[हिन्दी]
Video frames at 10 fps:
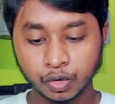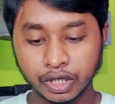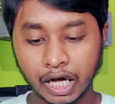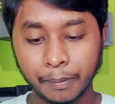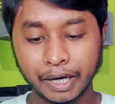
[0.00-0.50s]
तो
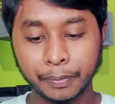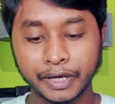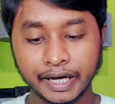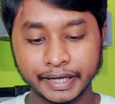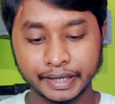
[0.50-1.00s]
यहाँ पर आप
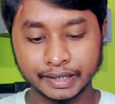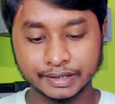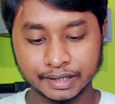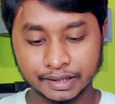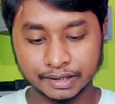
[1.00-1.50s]
क्या क्या कर
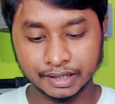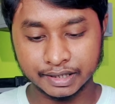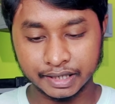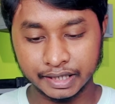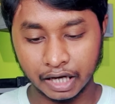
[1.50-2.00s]
सकते हैं
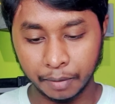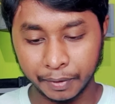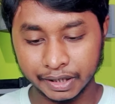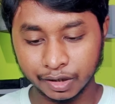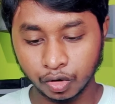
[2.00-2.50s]
जैसे कि यहाँ
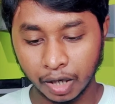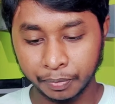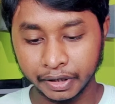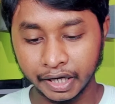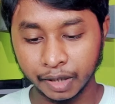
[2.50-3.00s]
पर देखो
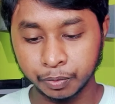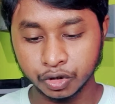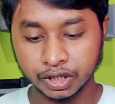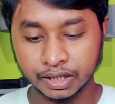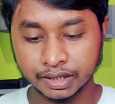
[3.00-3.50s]
आप क्रिएट
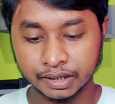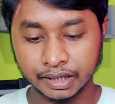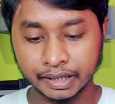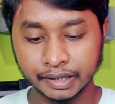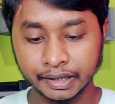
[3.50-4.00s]
पोस्ट कर
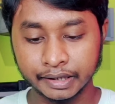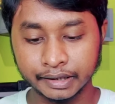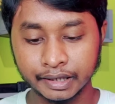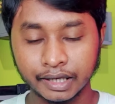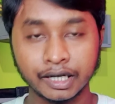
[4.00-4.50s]
सकते हैं
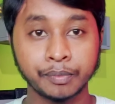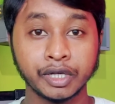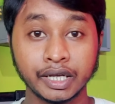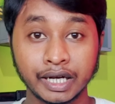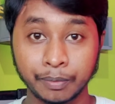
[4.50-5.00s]
क्रिएट रील अगर
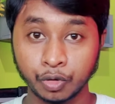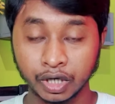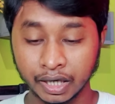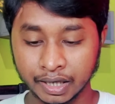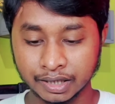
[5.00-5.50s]
आपने रील
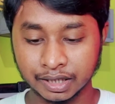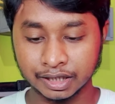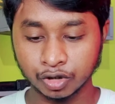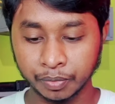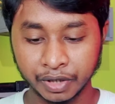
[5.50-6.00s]
अपलोड करना
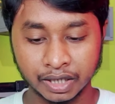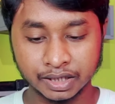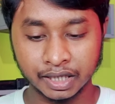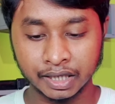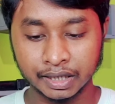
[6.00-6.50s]
चाहते हैं तो आप यहाँ
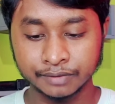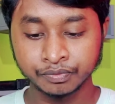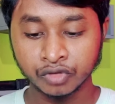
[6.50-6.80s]
से करेंगे